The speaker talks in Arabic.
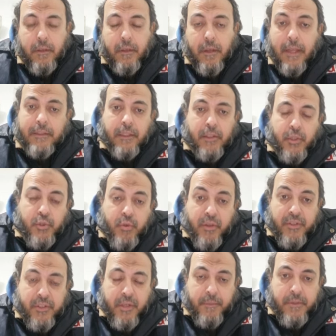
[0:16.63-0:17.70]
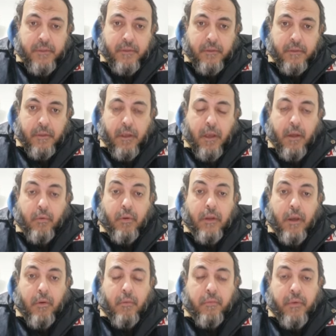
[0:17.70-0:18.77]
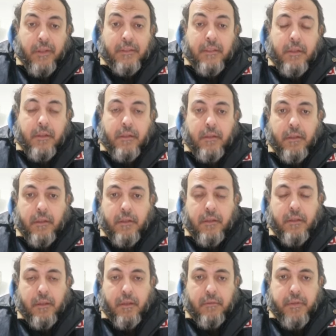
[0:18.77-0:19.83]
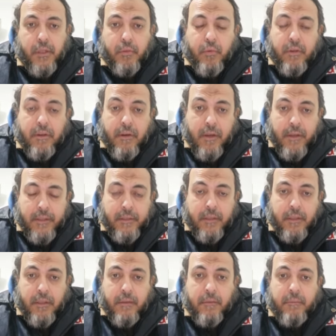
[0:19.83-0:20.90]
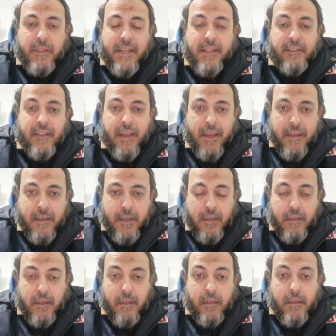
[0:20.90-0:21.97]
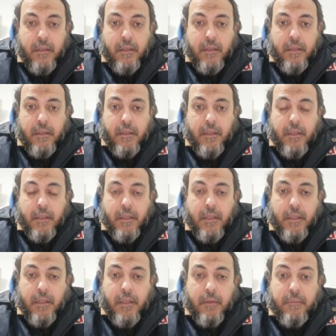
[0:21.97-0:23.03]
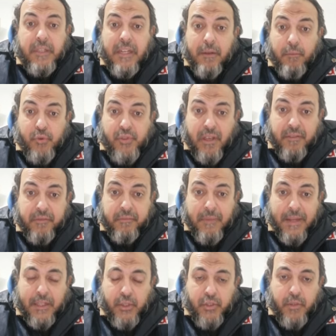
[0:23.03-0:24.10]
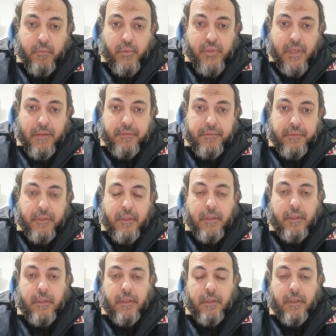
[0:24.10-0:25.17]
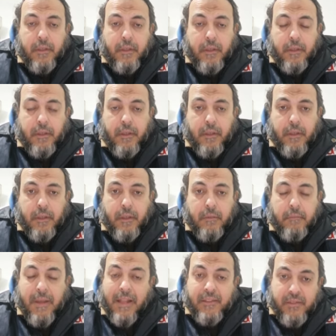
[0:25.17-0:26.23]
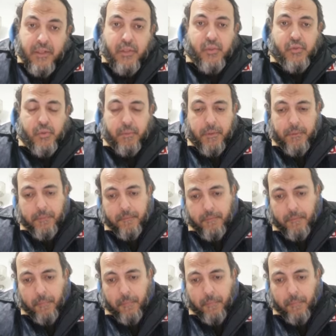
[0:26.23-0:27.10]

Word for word: آه، حتى تشرق الشمس أو أو فضل آه، فضل قراءة مئة آية من المصحف مع نشر المصحف بعد صلاة الصبح